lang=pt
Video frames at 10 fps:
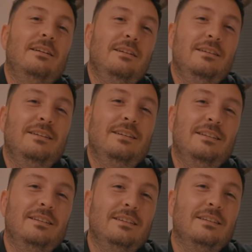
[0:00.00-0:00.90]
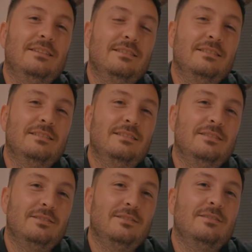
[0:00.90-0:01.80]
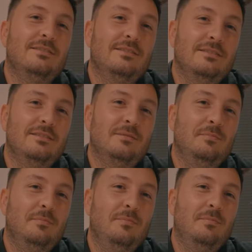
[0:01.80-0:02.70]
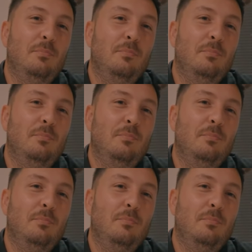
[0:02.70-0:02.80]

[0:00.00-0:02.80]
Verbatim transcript: e empurra aí o canal do João.